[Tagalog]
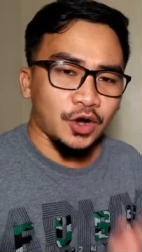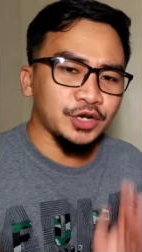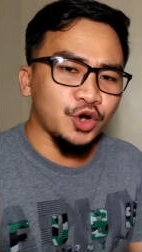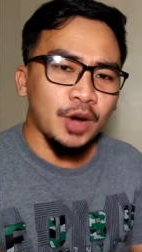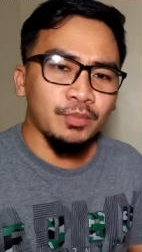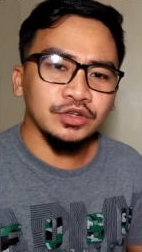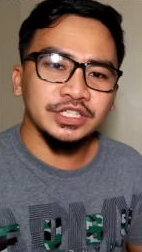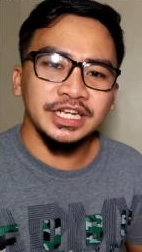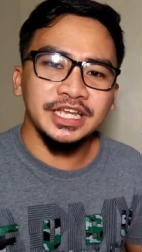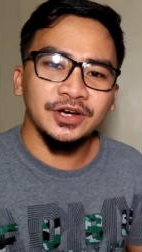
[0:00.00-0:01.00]
So ano ang
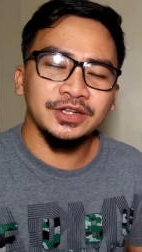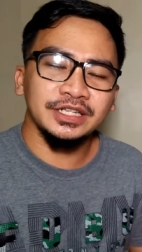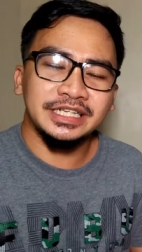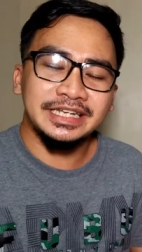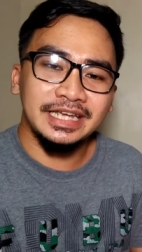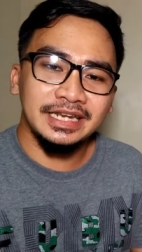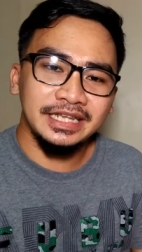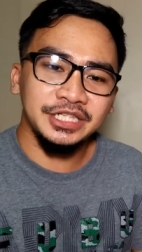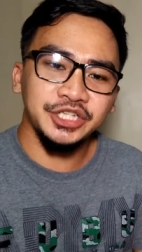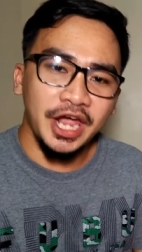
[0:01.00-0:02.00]
butchiningon si
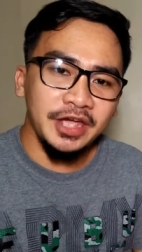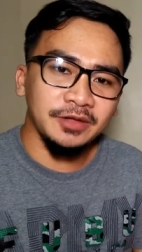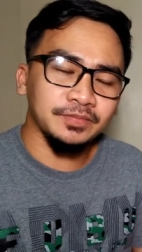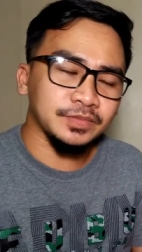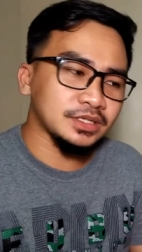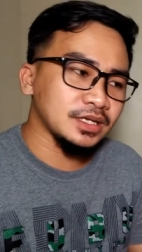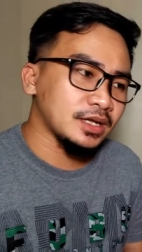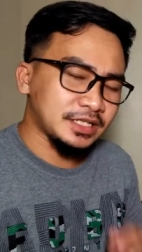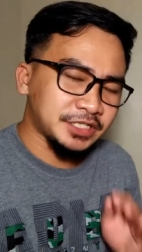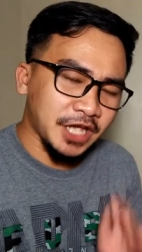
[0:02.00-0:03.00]
ni, ni James?
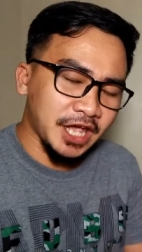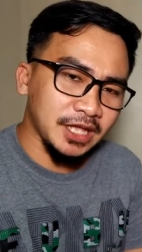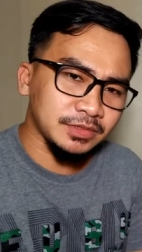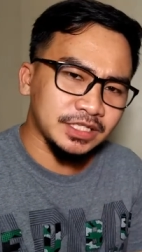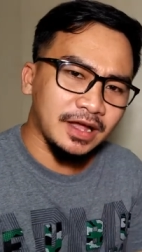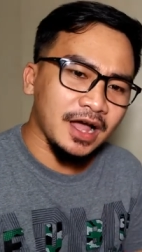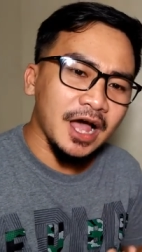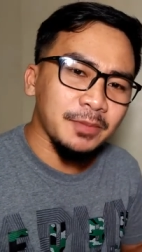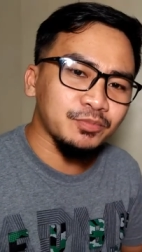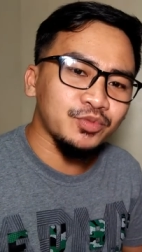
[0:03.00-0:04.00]
The James, the
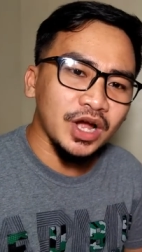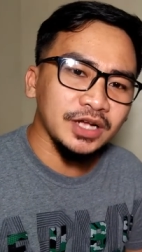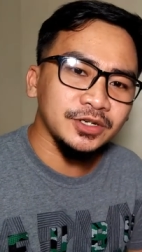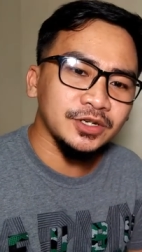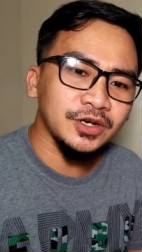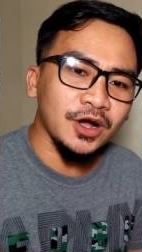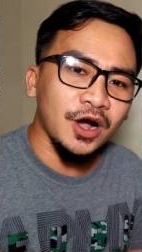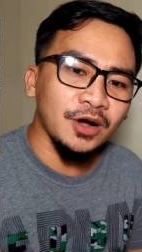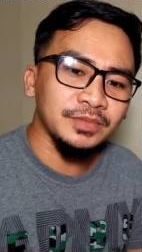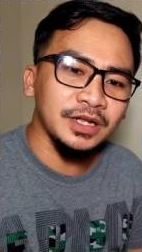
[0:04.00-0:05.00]
half-brother
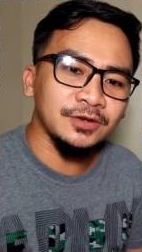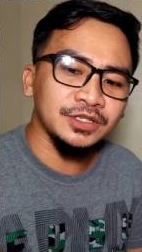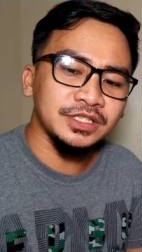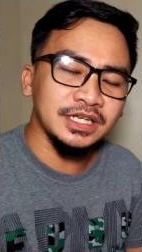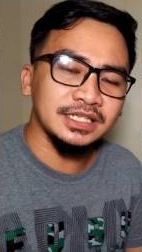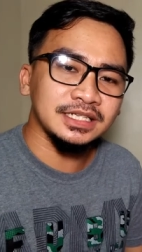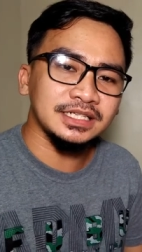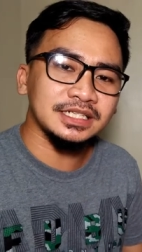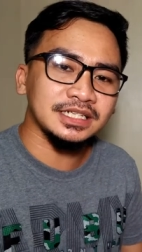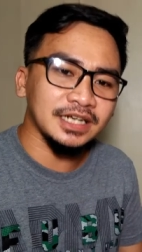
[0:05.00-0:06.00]
of the Lord
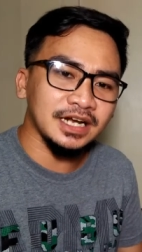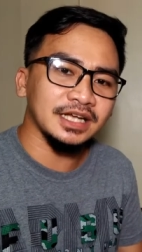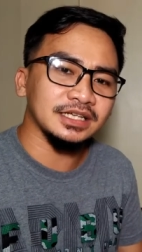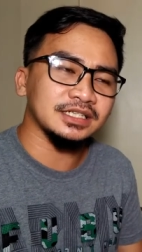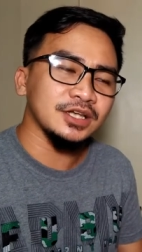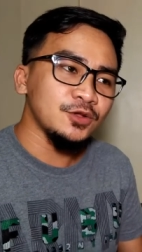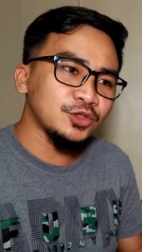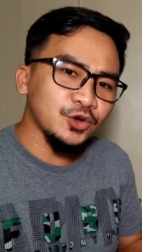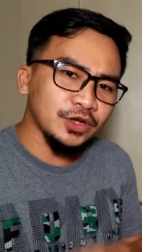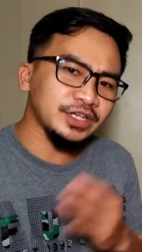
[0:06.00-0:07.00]
Jesus Christ.
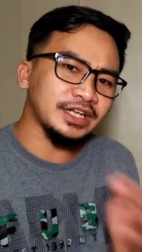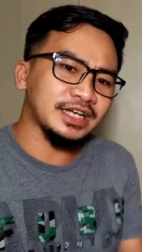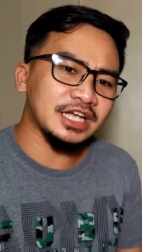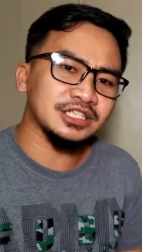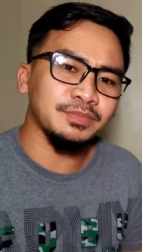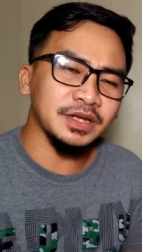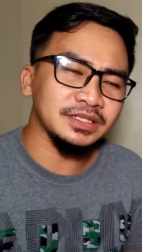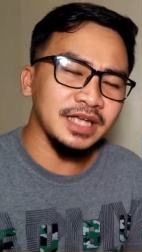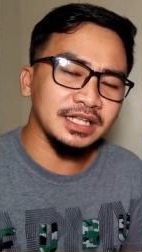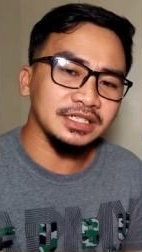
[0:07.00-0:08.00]
Tungon nga
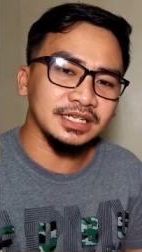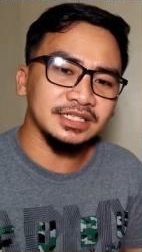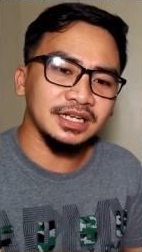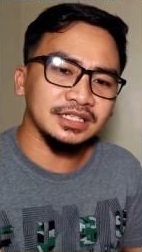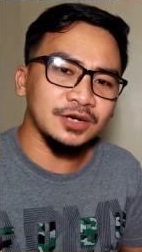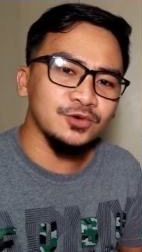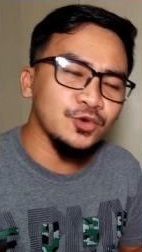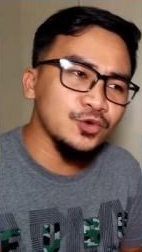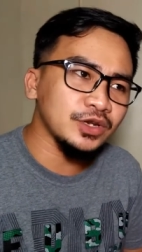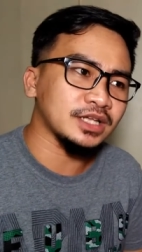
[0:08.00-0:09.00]
nag-eksperyensya sila sa
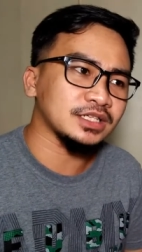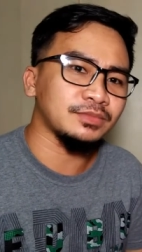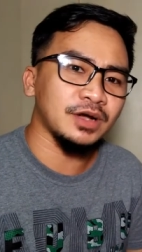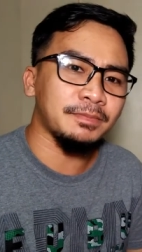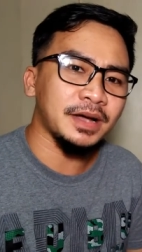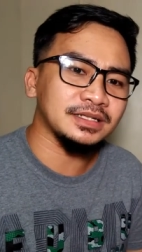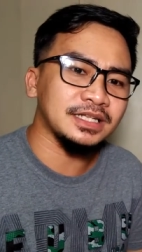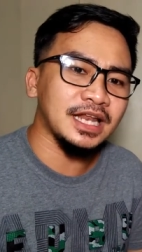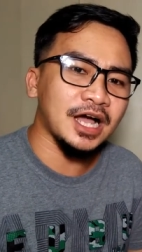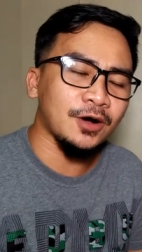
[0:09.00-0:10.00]
una sa mga
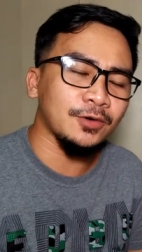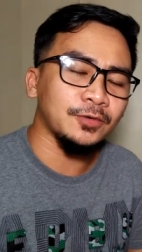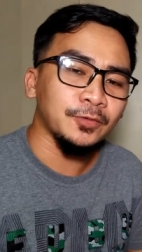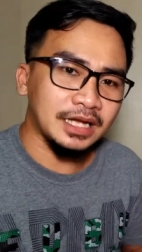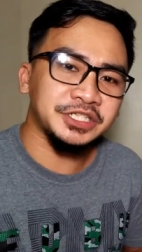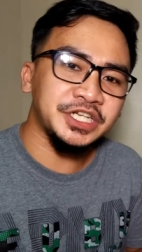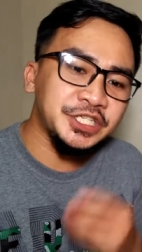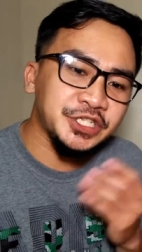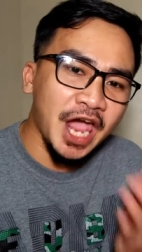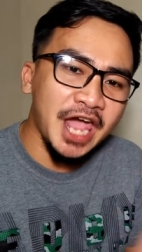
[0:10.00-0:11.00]
pagtilaw. Kag
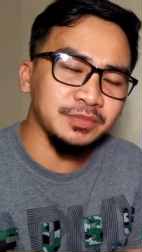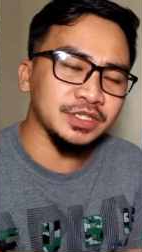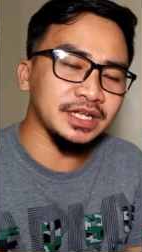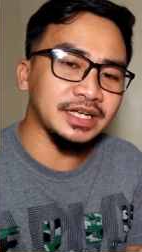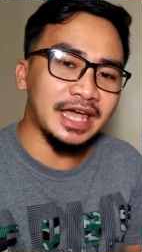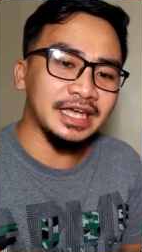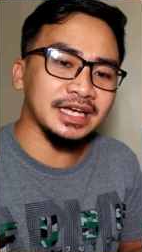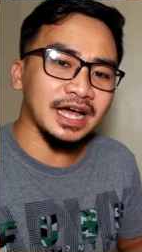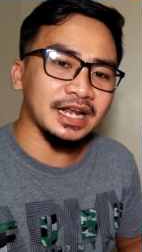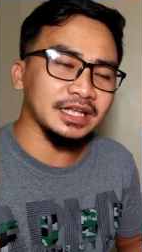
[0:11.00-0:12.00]
si James
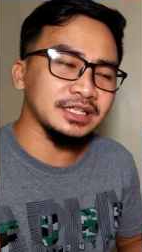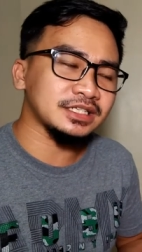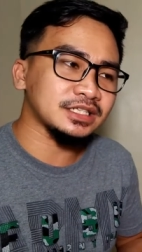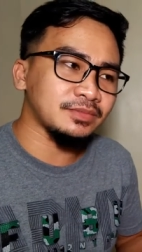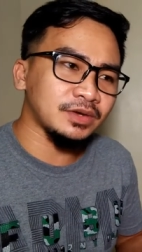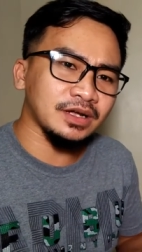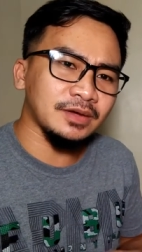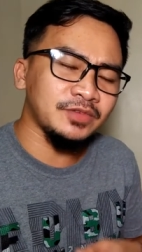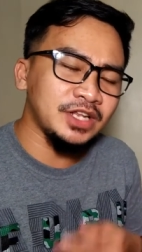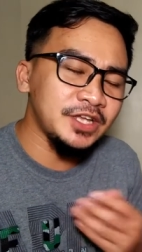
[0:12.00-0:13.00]
nag-encourage sa
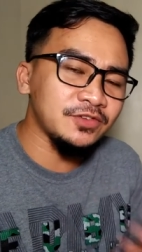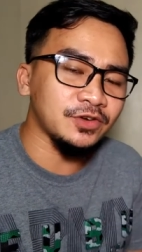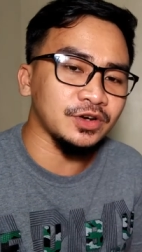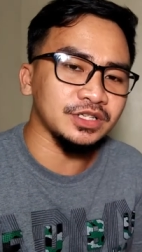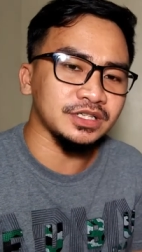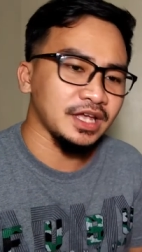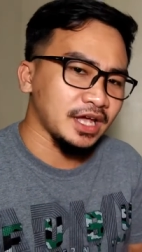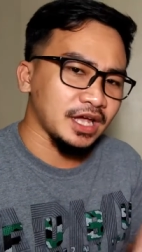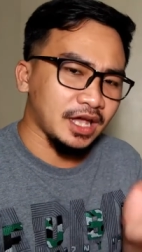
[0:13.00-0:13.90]
mga believers